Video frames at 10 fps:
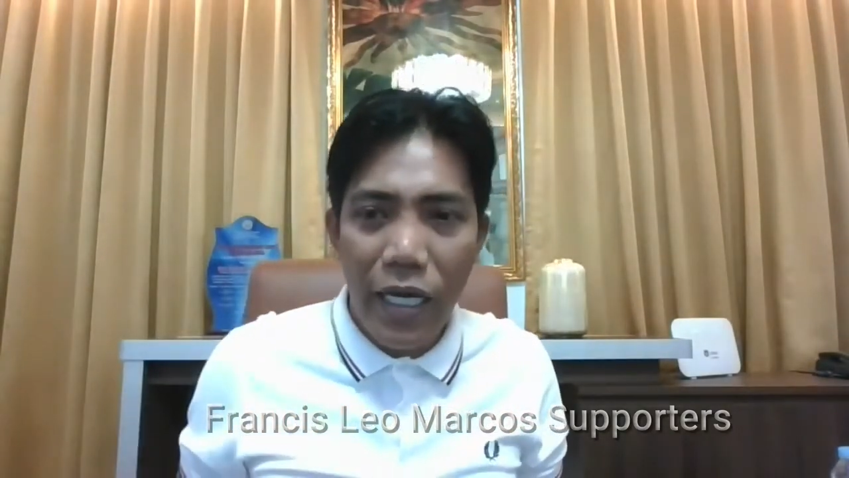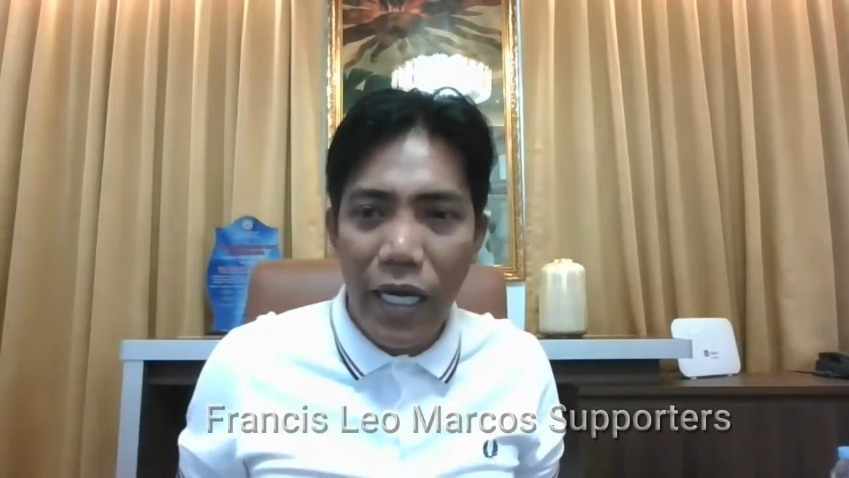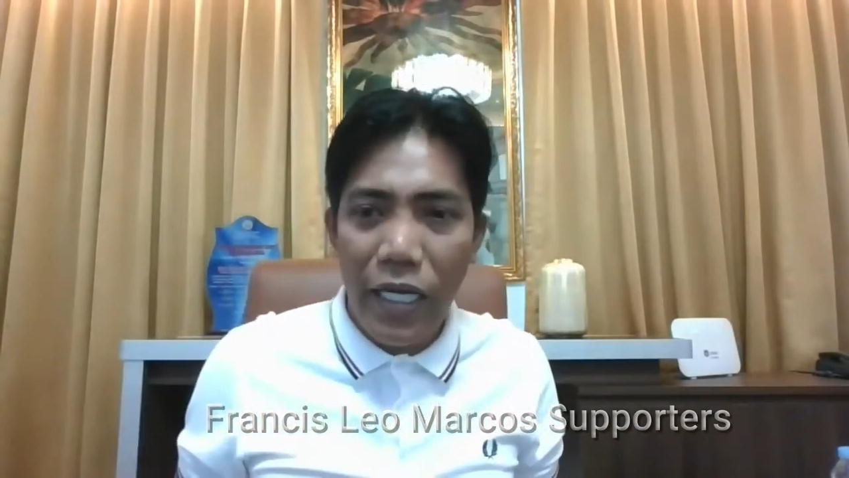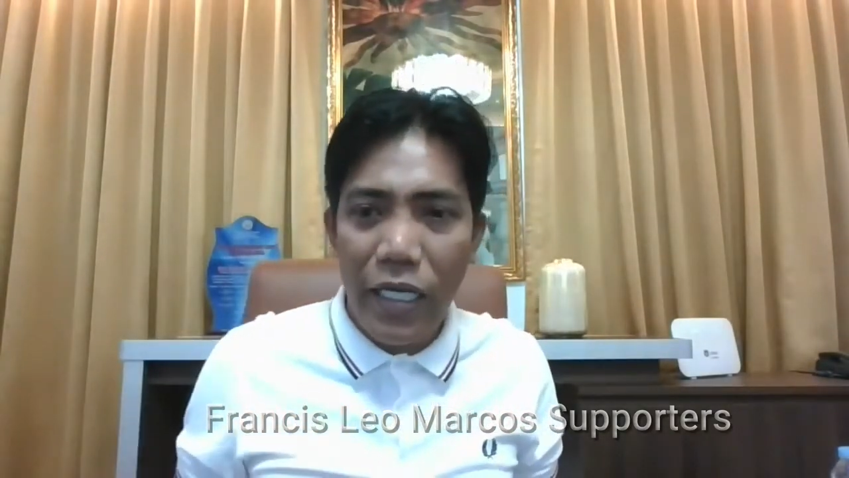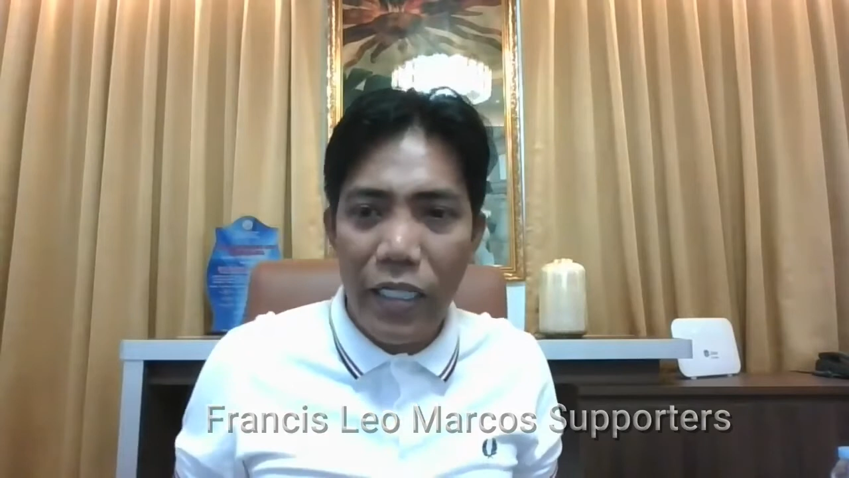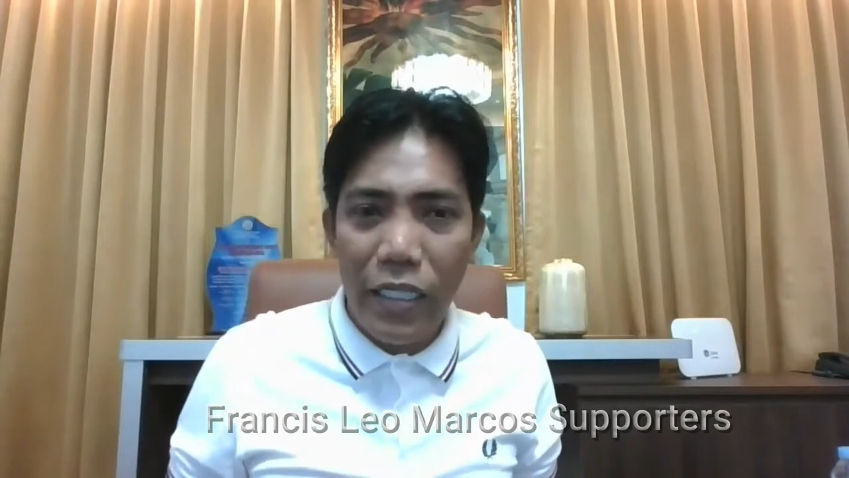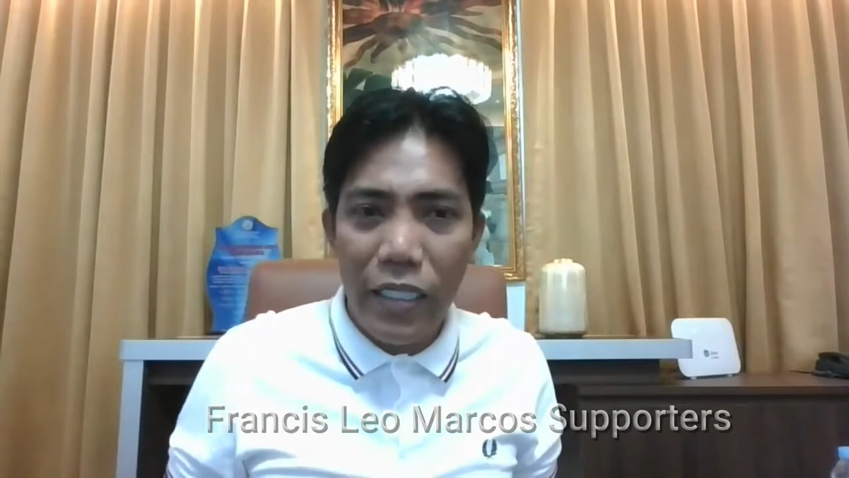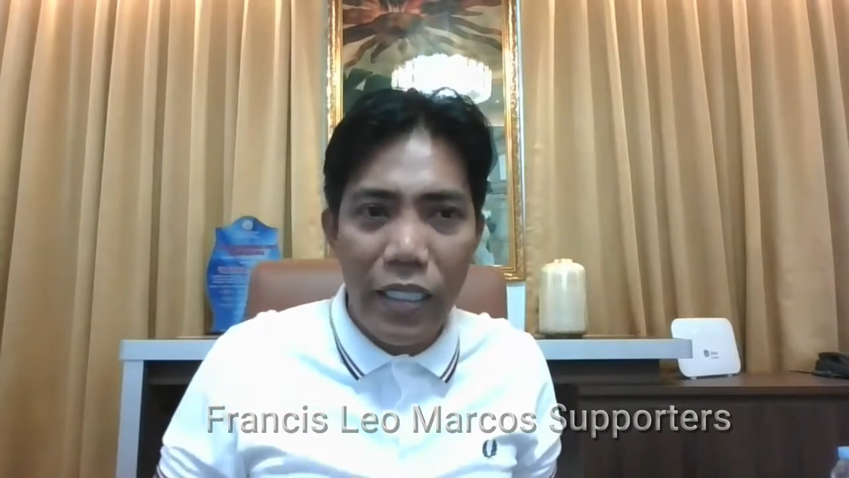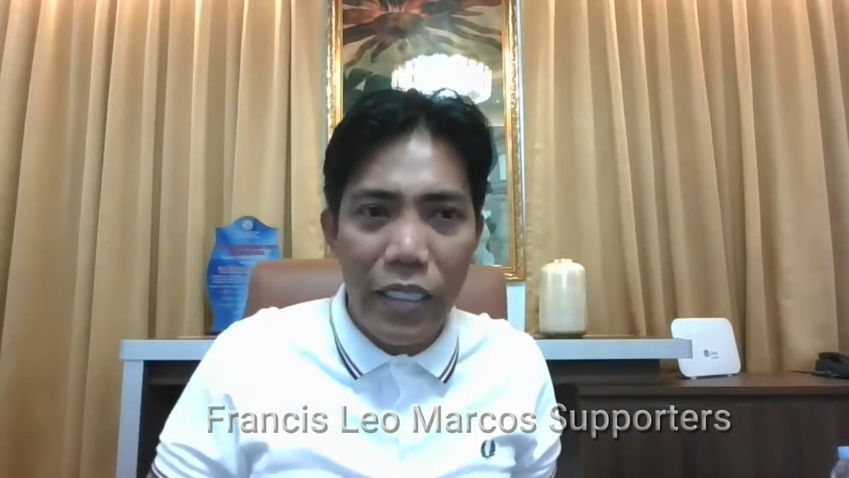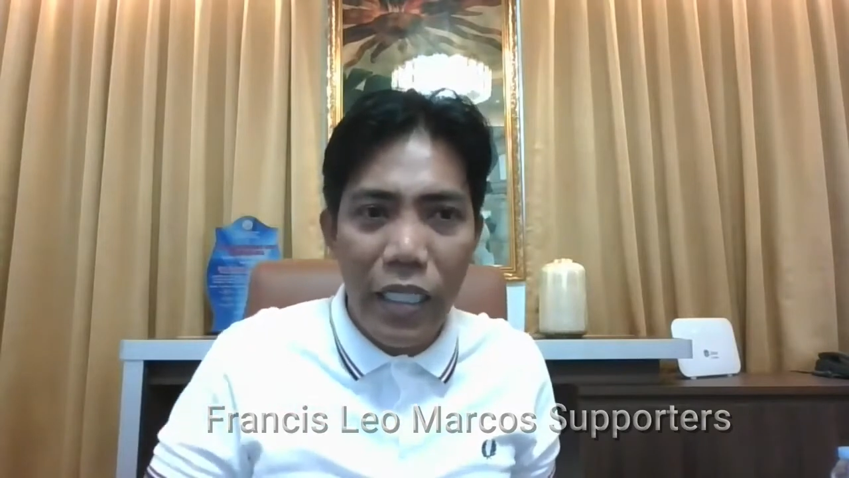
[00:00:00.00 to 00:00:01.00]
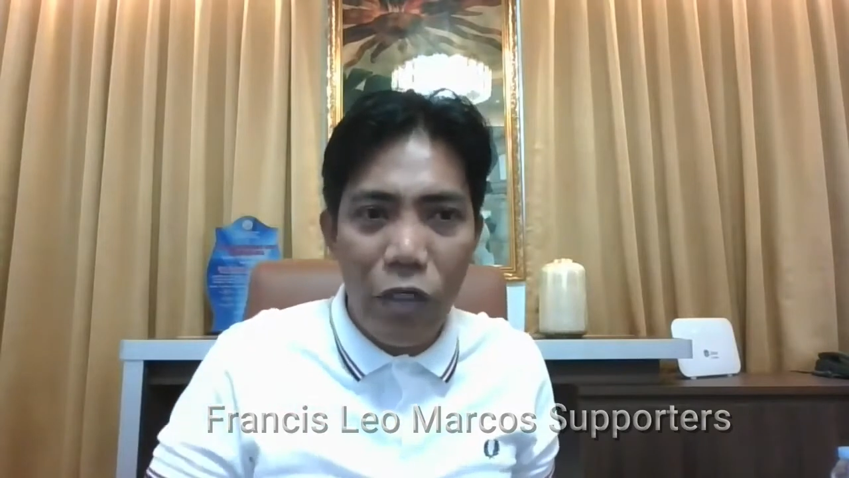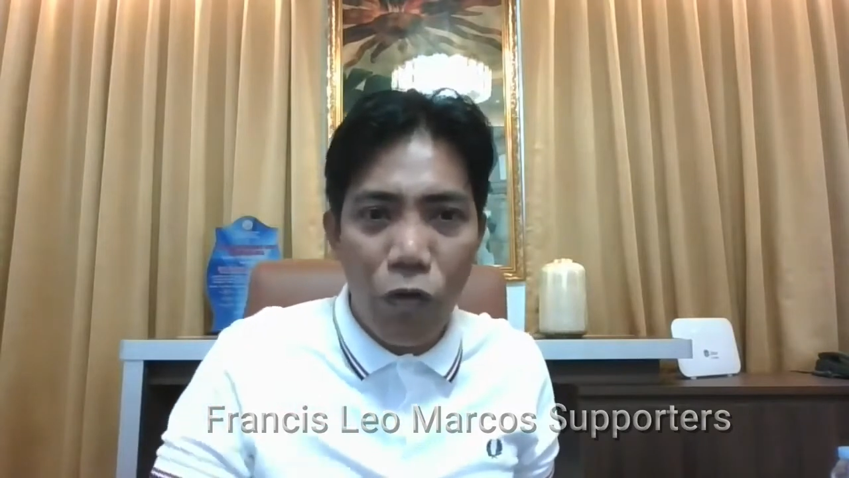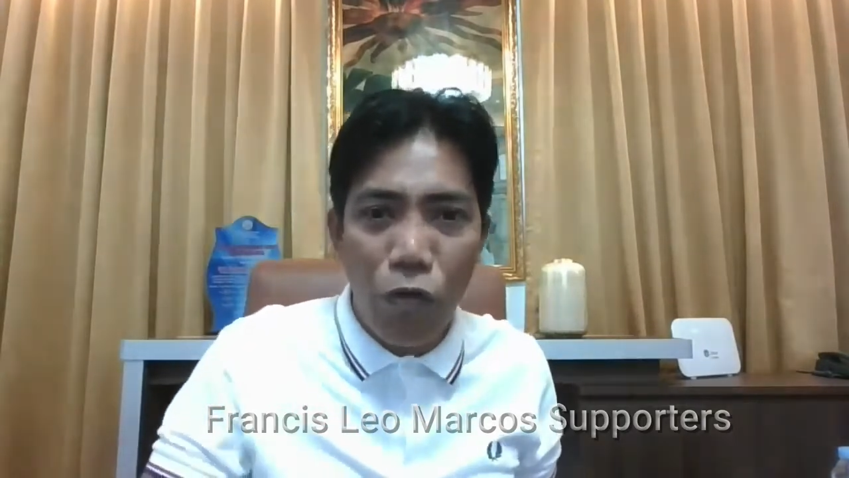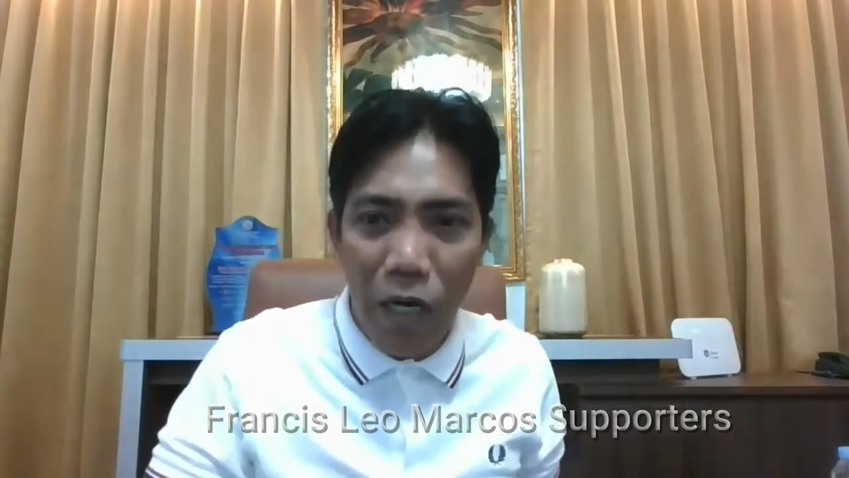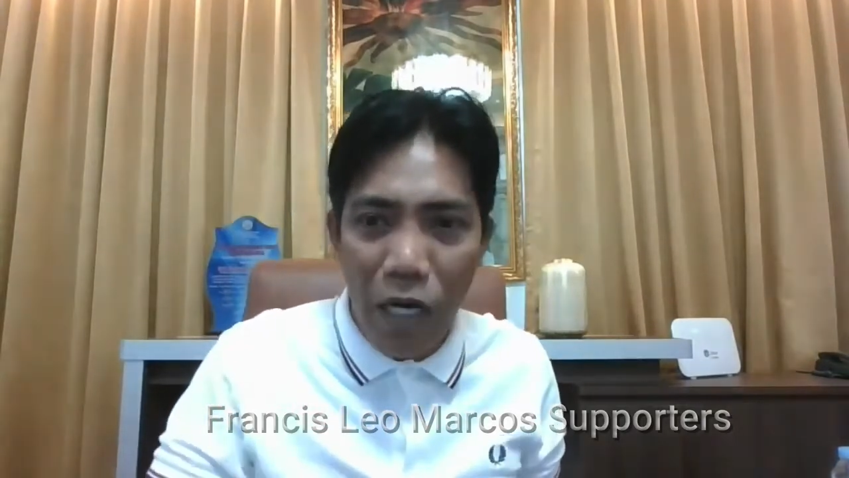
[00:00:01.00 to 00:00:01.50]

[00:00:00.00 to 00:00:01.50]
ay hindi ko ho